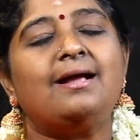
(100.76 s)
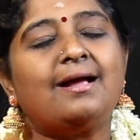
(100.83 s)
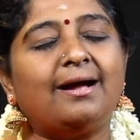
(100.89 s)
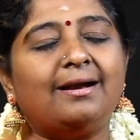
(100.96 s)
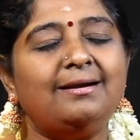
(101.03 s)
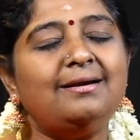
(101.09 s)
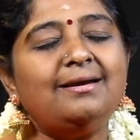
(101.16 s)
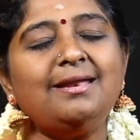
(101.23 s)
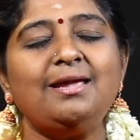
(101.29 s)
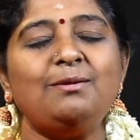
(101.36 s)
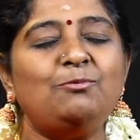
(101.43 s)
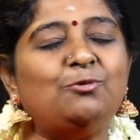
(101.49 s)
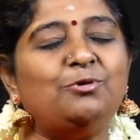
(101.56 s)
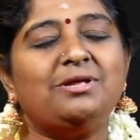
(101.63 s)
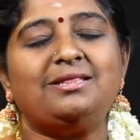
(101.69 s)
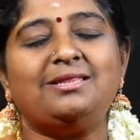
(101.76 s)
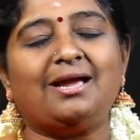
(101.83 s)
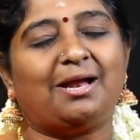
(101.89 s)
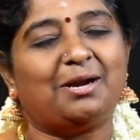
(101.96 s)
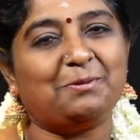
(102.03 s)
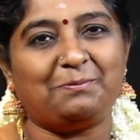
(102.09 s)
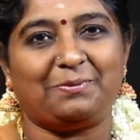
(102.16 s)
கண்ணை மூடி
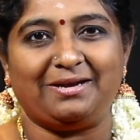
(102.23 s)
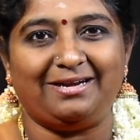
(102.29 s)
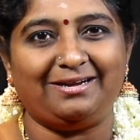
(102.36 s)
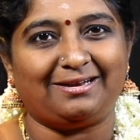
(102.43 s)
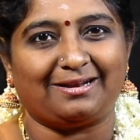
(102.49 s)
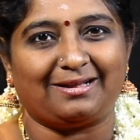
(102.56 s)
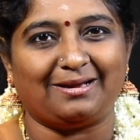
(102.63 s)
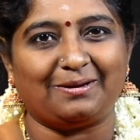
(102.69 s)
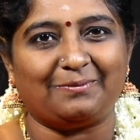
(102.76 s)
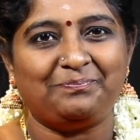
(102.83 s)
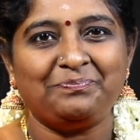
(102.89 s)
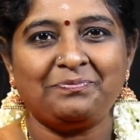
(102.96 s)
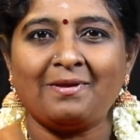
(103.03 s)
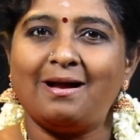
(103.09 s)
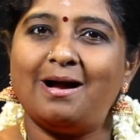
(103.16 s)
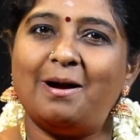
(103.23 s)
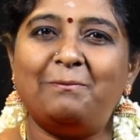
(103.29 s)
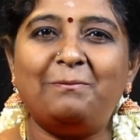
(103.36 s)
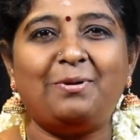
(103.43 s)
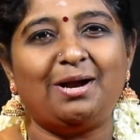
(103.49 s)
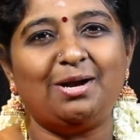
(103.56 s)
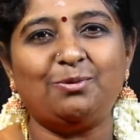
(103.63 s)
தியானம் பண்ணிகிட்ருக்கார்
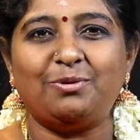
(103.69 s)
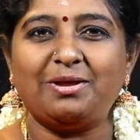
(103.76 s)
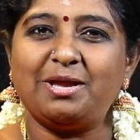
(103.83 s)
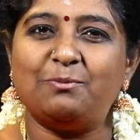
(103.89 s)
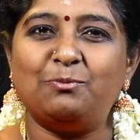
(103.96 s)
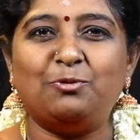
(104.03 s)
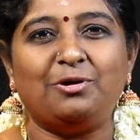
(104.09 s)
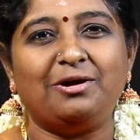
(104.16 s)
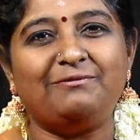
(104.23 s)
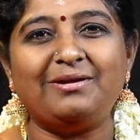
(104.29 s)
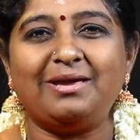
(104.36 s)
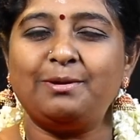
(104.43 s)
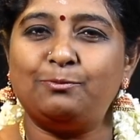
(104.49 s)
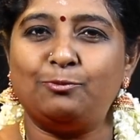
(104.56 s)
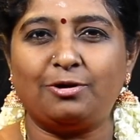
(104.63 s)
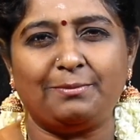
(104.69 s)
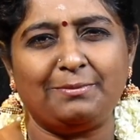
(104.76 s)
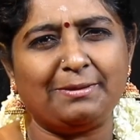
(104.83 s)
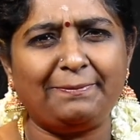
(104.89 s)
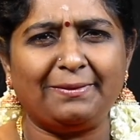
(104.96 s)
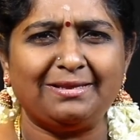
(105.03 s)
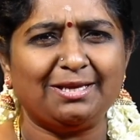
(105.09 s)
அம்பாளுடைய முகவே
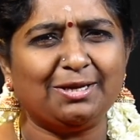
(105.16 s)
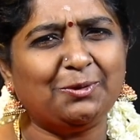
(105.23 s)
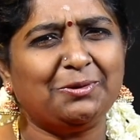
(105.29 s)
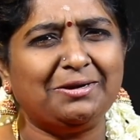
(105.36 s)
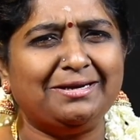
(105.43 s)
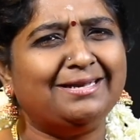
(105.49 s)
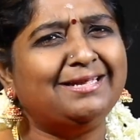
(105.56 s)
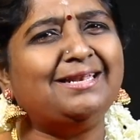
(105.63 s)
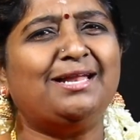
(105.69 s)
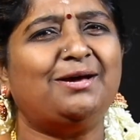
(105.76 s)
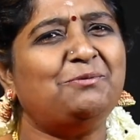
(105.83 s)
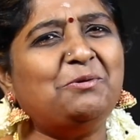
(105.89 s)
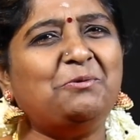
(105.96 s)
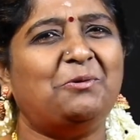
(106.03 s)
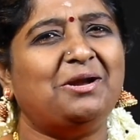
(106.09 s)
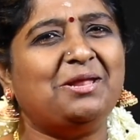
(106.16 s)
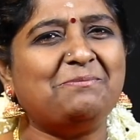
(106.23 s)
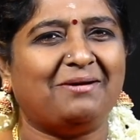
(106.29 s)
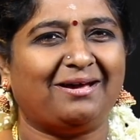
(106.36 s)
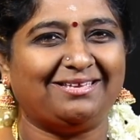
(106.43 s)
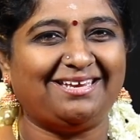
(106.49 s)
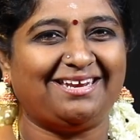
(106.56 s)
முகமே பார்த்திங்கன்னா ஒரு நிலவு ஒளி
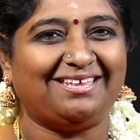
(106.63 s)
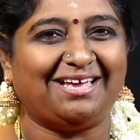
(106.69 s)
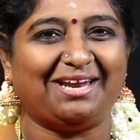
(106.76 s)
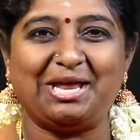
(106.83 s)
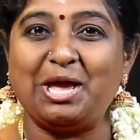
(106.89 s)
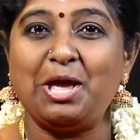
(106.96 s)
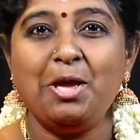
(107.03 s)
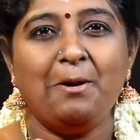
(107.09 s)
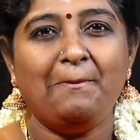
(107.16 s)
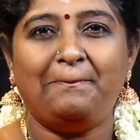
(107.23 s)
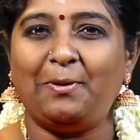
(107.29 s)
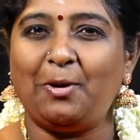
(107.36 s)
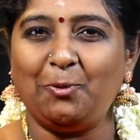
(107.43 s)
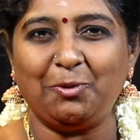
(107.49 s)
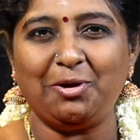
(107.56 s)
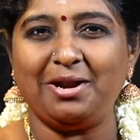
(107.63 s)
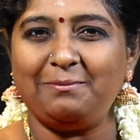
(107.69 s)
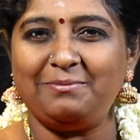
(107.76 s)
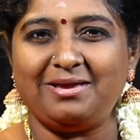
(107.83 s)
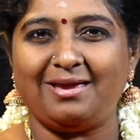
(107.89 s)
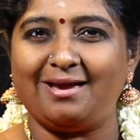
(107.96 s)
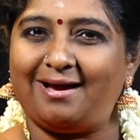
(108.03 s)
மாதிரி தானே
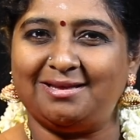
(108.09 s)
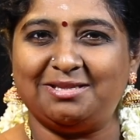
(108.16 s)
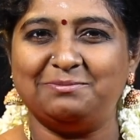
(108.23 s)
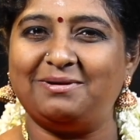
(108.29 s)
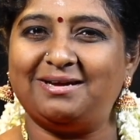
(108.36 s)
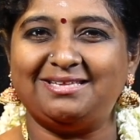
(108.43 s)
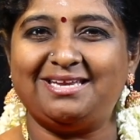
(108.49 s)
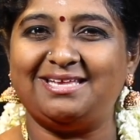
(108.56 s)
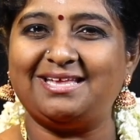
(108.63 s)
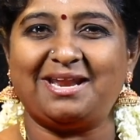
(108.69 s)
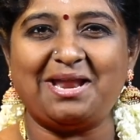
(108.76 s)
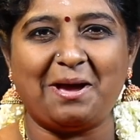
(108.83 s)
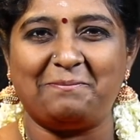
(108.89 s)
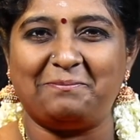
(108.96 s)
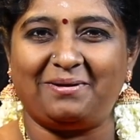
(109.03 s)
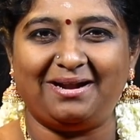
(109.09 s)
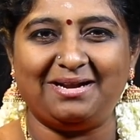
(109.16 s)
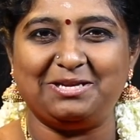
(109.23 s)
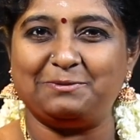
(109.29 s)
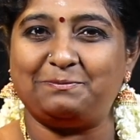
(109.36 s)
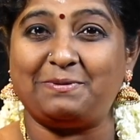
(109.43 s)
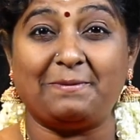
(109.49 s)
பௌர்ணமி அது மாதிரி தானே அம்பாள்
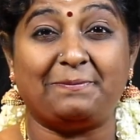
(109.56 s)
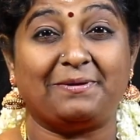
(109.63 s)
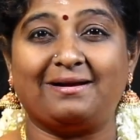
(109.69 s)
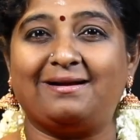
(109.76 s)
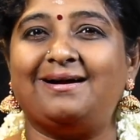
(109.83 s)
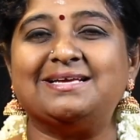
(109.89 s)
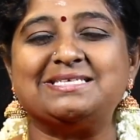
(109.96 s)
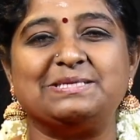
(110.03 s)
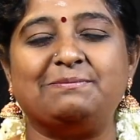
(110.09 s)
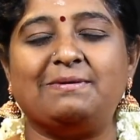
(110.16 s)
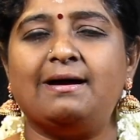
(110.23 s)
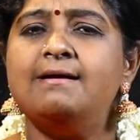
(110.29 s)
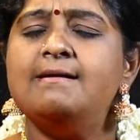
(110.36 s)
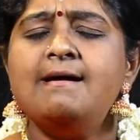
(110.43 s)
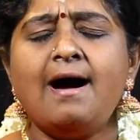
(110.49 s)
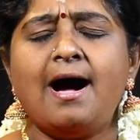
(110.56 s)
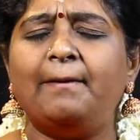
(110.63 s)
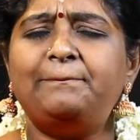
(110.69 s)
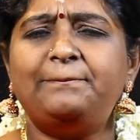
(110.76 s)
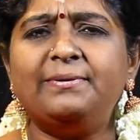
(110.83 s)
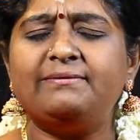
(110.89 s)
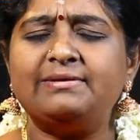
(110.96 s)
இருப்பா பிரகாசமாக
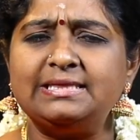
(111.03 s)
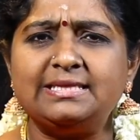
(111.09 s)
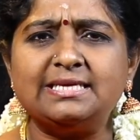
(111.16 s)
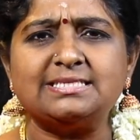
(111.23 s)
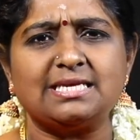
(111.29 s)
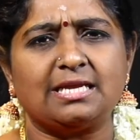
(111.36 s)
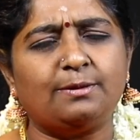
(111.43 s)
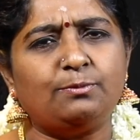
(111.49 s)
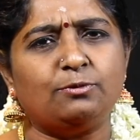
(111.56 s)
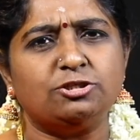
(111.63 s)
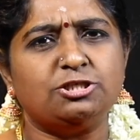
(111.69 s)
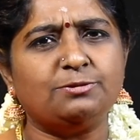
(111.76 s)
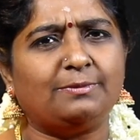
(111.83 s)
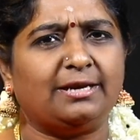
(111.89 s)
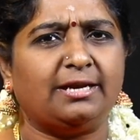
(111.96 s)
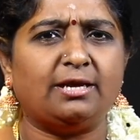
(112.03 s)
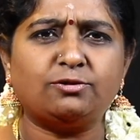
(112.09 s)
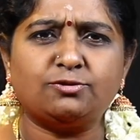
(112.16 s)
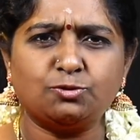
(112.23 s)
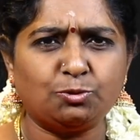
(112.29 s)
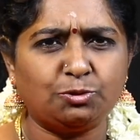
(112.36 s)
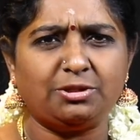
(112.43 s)
அப்போ வந்த சரபோஜி மன்னர்
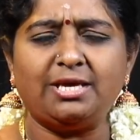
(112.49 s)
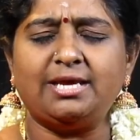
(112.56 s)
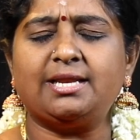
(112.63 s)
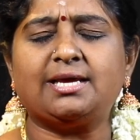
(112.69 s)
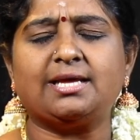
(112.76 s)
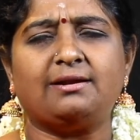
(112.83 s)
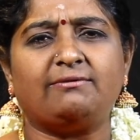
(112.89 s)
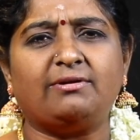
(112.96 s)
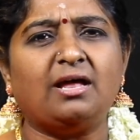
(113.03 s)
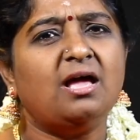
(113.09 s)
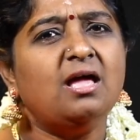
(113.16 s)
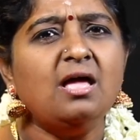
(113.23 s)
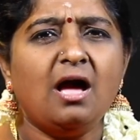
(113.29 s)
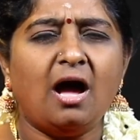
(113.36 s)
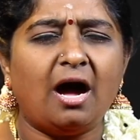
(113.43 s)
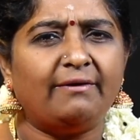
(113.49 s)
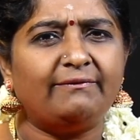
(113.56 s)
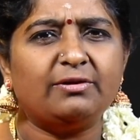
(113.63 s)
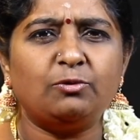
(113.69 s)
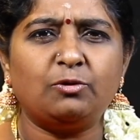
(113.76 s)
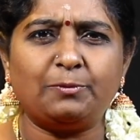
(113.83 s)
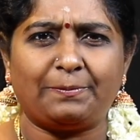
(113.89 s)
சுற்றி இருக்கிறவங்களாம்
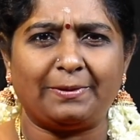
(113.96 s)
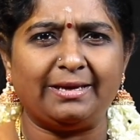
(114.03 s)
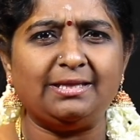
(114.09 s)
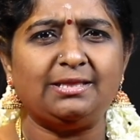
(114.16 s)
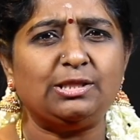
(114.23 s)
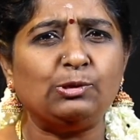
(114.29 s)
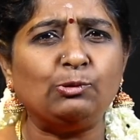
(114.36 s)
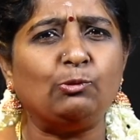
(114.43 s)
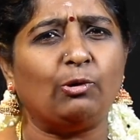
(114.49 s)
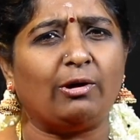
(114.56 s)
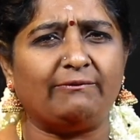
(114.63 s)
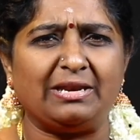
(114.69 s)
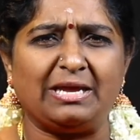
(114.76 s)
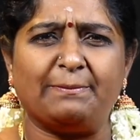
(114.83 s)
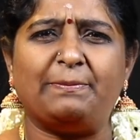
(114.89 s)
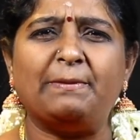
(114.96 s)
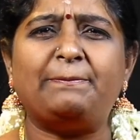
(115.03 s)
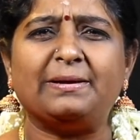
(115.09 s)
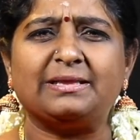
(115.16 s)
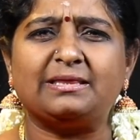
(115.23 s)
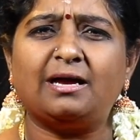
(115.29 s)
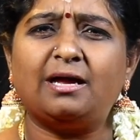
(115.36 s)
அவர் ஒரு பைத்தியம் அவர் எப்போ
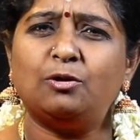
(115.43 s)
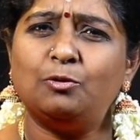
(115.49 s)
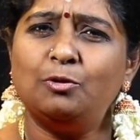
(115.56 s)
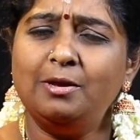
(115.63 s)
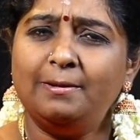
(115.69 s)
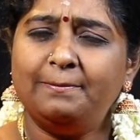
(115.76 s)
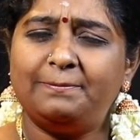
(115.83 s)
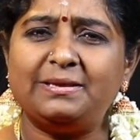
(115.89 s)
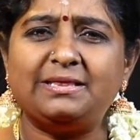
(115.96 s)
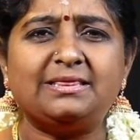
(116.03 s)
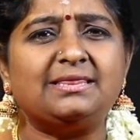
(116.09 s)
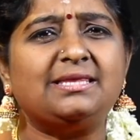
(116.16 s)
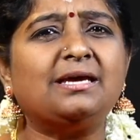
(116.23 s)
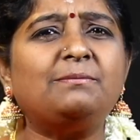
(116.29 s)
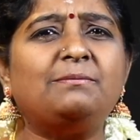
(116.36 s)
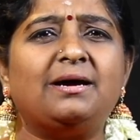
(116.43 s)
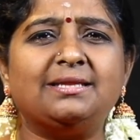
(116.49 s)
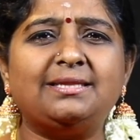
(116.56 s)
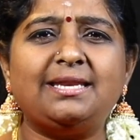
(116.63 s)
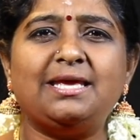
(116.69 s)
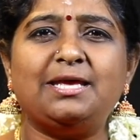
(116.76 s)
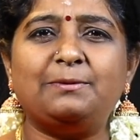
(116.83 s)
பார்த்தாலும் பித்தர்
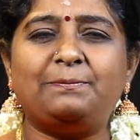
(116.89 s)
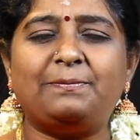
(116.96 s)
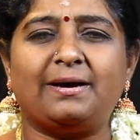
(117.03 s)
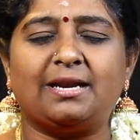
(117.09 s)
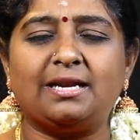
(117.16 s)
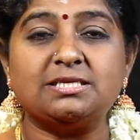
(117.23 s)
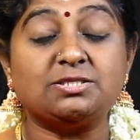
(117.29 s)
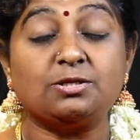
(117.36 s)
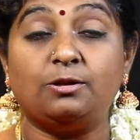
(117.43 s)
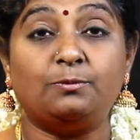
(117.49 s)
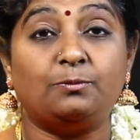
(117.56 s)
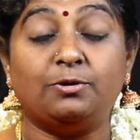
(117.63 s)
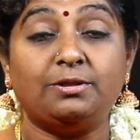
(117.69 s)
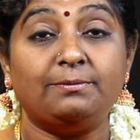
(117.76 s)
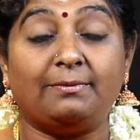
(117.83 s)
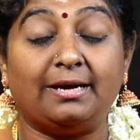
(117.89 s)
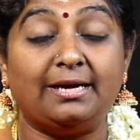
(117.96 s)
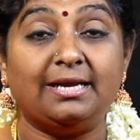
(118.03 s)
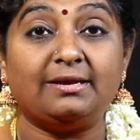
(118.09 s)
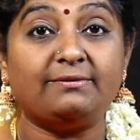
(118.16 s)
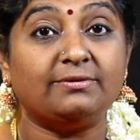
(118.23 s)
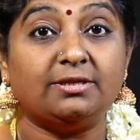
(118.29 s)
மாதிரி இருப்பார்லாம் சொல்லும் பொழுது
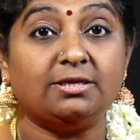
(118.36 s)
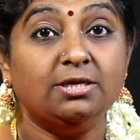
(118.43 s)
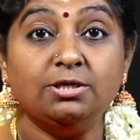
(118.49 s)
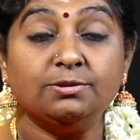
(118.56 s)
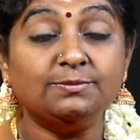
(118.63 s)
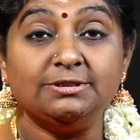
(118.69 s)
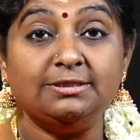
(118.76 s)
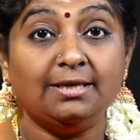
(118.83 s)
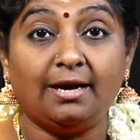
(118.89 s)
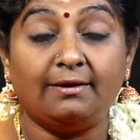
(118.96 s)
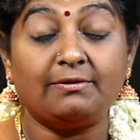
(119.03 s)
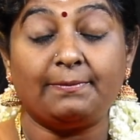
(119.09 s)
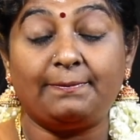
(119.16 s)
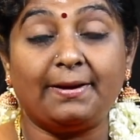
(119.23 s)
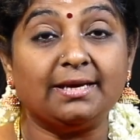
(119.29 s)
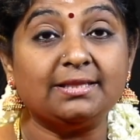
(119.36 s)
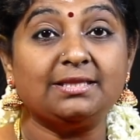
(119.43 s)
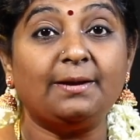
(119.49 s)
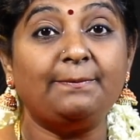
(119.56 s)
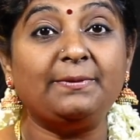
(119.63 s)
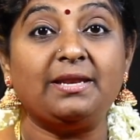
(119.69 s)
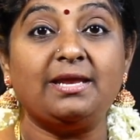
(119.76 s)
மன்னர் வந்து அவரை
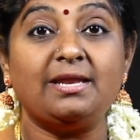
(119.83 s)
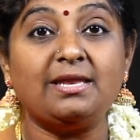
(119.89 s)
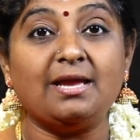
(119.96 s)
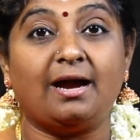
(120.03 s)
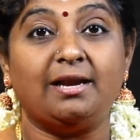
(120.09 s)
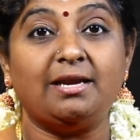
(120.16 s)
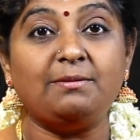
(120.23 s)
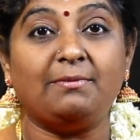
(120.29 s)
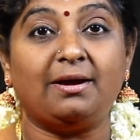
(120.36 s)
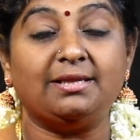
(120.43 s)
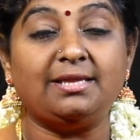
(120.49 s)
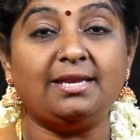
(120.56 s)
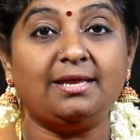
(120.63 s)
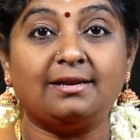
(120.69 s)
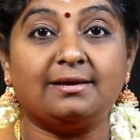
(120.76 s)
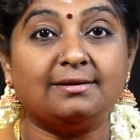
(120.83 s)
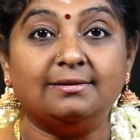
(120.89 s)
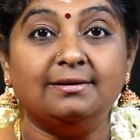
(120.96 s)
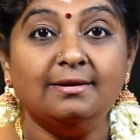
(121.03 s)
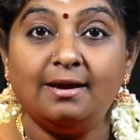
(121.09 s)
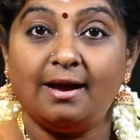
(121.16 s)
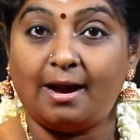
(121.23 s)
பார்த்தா பெரிய ஞானி மாதிரி
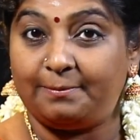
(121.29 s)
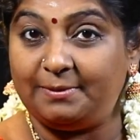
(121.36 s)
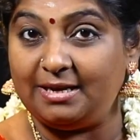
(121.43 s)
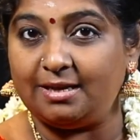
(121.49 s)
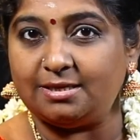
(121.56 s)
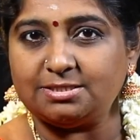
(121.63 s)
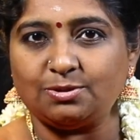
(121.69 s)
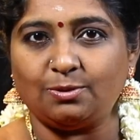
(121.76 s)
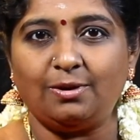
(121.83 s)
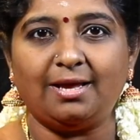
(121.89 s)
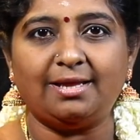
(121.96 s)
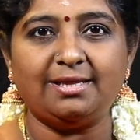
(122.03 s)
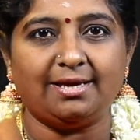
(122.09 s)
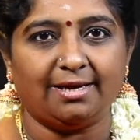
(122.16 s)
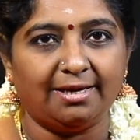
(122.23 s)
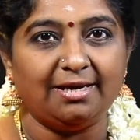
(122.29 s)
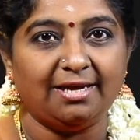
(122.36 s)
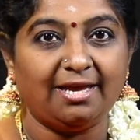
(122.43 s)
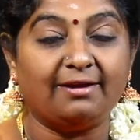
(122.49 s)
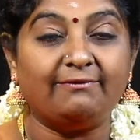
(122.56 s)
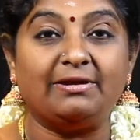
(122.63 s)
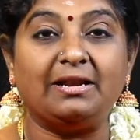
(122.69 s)
இருக்குது அப்படிலாம் சொல்லாதீங்க நீங்கள்